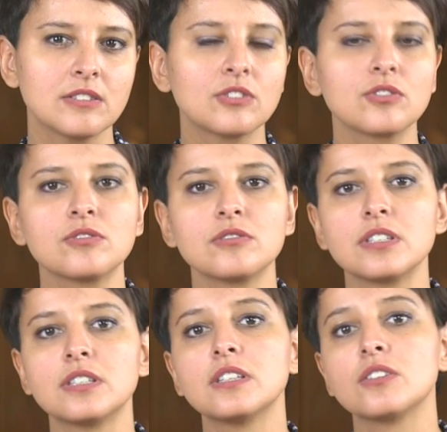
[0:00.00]
notre
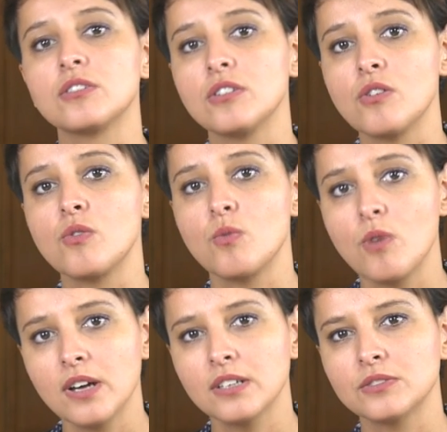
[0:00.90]
société est encore
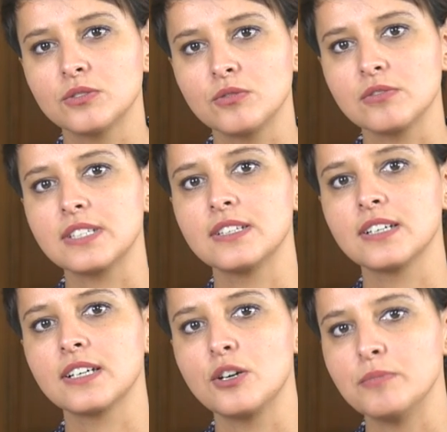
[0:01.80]
loin de
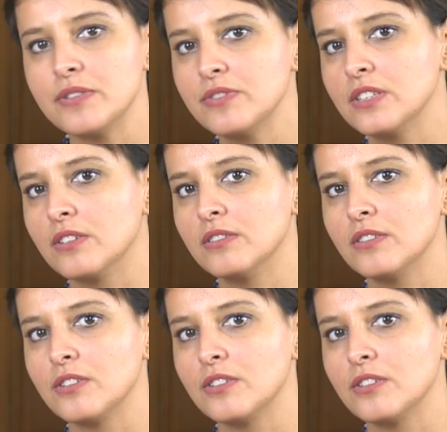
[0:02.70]
considérer comme évident